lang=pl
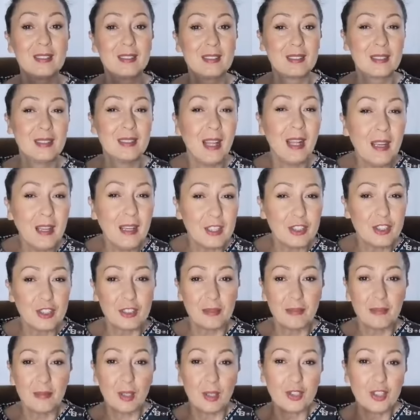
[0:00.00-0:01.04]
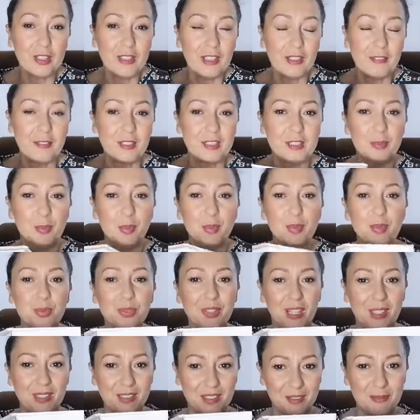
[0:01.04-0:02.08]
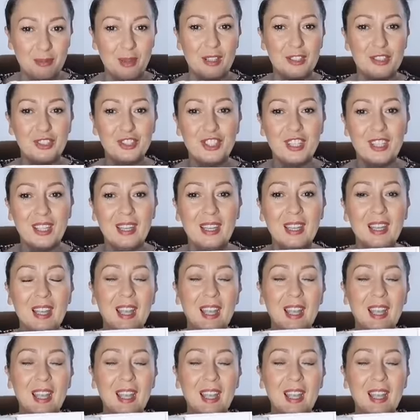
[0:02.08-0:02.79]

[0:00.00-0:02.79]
znaleźć, może na Facebooku dany właśnie,